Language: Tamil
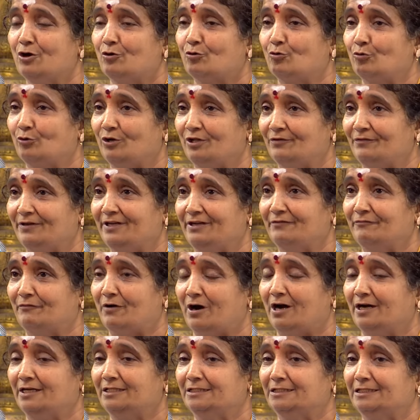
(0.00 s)
கூடவே
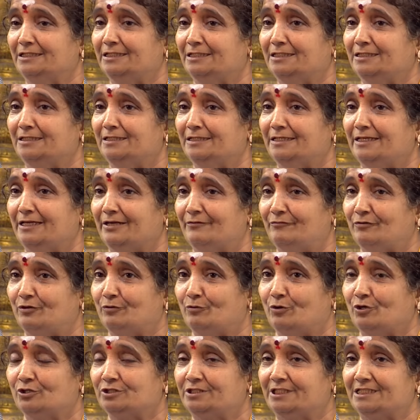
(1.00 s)
வாழ்ந்து
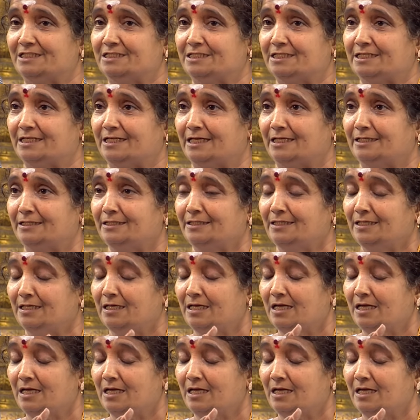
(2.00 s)
எவ்வளவோ செஞ்சுருக்காரு